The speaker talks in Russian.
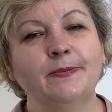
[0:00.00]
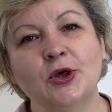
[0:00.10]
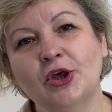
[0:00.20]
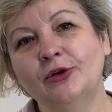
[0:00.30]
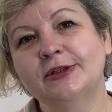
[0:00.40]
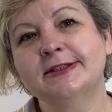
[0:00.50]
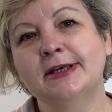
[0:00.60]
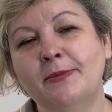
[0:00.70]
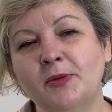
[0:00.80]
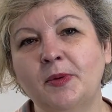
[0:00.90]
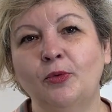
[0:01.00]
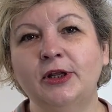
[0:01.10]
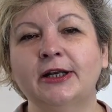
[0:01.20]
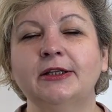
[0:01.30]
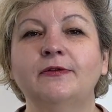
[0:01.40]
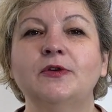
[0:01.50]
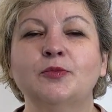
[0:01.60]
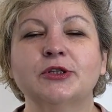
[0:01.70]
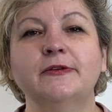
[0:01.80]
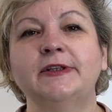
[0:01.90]
Пожалуй, это самый популярный
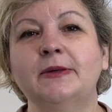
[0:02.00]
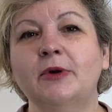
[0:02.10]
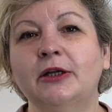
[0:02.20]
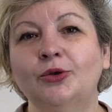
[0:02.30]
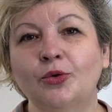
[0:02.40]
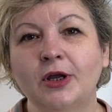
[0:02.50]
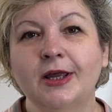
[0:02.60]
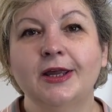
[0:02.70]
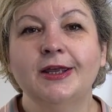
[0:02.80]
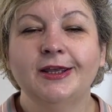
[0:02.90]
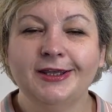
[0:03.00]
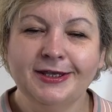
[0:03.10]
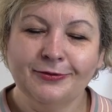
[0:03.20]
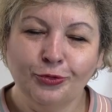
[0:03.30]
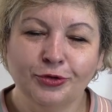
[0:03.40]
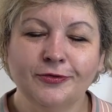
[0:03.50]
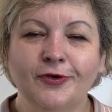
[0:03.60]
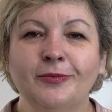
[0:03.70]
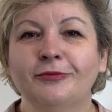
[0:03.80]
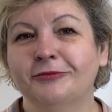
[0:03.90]
выпуск в этом году, и он
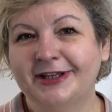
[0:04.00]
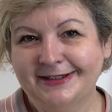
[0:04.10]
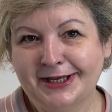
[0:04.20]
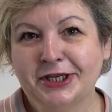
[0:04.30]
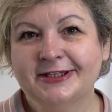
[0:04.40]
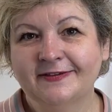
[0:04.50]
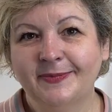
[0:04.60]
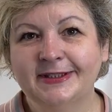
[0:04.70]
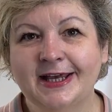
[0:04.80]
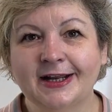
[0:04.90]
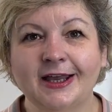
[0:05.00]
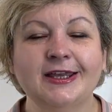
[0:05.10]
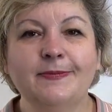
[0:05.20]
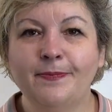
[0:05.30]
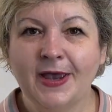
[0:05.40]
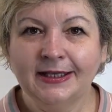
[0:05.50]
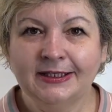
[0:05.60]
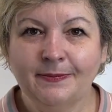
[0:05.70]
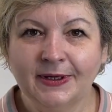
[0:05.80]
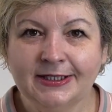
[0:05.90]
вам достанется в подарок. И
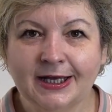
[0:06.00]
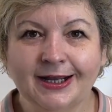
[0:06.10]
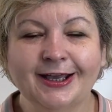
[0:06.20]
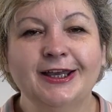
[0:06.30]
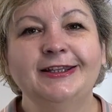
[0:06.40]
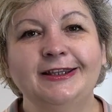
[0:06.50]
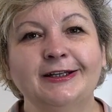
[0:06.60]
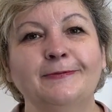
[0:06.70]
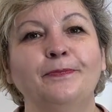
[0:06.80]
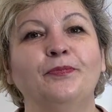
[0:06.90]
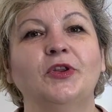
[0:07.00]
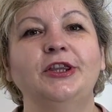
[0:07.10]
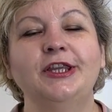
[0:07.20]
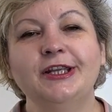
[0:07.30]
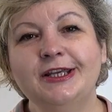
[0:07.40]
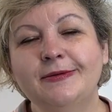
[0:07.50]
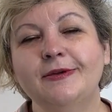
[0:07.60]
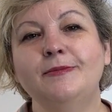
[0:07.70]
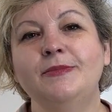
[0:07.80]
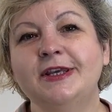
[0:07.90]
пятый подарок – это
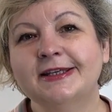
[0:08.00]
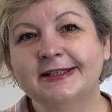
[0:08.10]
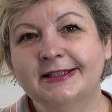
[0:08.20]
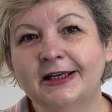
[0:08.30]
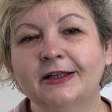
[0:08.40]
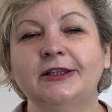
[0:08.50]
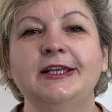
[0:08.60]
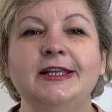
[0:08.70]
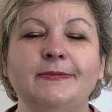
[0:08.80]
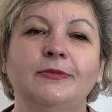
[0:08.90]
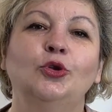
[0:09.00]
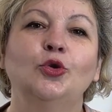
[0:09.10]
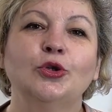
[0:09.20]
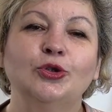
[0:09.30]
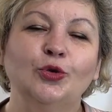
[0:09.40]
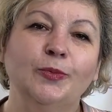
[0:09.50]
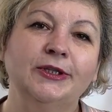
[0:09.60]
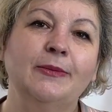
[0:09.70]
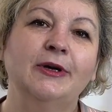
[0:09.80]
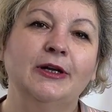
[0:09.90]
три места, три доступа
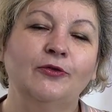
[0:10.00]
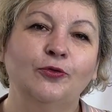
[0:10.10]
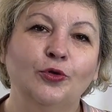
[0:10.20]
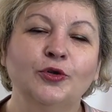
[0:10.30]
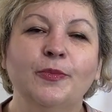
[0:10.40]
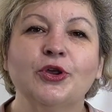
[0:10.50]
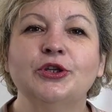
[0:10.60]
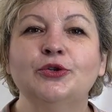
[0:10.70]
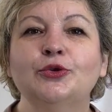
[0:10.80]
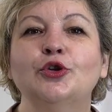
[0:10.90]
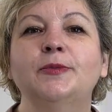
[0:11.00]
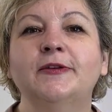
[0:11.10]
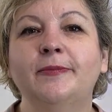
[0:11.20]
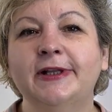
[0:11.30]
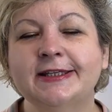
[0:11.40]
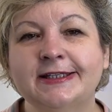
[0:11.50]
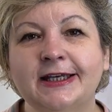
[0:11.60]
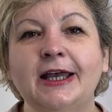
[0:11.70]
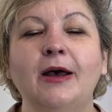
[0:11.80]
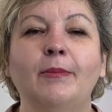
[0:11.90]
на марафон по шитью теплого
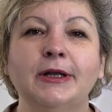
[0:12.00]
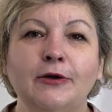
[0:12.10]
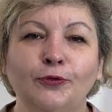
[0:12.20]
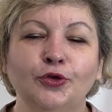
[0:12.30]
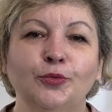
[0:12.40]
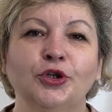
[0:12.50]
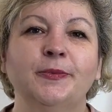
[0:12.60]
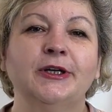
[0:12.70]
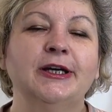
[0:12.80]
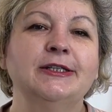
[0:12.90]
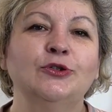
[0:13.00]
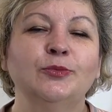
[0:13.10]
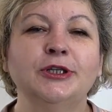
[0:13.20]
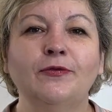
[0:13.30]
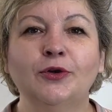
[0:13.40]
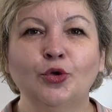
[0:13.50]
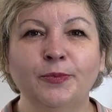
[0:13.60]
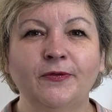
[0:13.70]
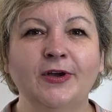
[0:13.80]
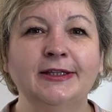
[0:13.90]
платья. Марафон будет проходить у меня в
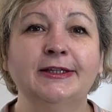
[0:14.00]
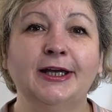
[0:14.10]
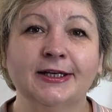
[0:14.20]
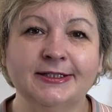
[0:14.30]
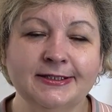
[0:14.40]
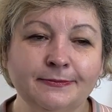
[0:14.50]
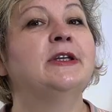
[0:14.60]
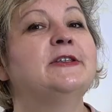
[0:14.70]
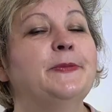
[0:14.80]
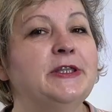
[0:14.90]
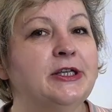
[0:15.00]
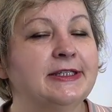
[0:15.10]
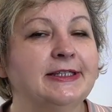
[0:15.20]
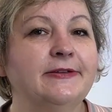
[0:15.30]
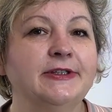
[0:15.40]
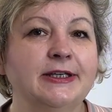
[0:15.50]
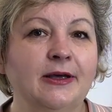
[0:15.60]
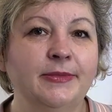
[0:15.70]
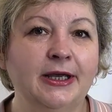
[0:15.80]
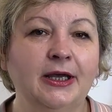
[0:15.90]
группе ВКонтакте с 15
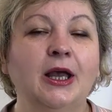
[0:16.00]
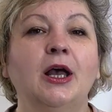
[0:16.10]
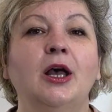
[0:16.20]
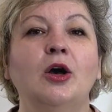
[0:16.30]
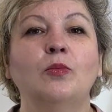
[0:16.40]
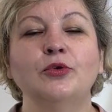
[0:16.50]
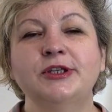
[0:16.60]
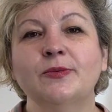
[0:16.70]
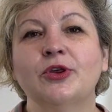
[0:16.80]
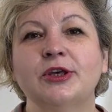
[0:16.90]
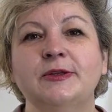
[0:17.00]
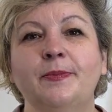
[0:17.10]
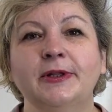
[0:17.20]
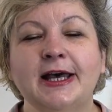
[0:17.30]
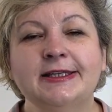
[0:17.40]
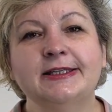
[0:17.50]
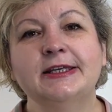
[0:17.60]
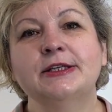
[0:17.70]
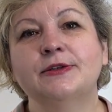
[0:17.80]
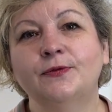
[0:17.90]
декабря. Будем шить платье
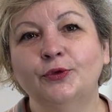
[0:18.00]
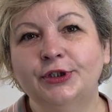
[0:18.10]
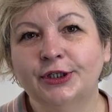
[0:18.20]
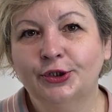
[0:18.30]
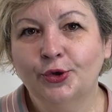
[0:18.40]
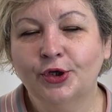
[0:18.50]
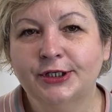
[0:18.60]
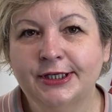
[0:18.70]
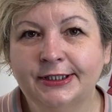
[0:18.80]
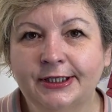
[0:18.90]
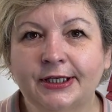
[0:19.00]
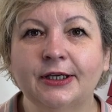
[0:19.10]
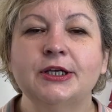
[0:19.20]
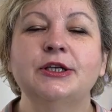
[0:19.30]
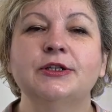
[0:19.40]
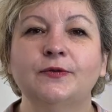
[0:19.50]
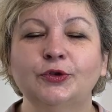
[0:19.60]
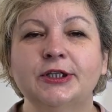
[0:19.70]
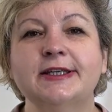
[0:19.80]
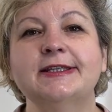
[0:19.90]
из футера трехнитки, из
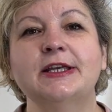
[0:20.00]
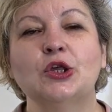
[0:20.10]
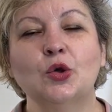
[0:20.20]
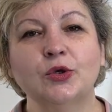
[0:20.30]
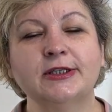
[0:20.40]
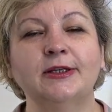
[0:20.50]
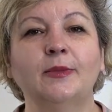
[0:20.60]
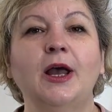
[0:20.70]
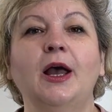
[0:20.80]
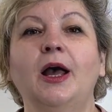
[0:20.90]
футера с начесом.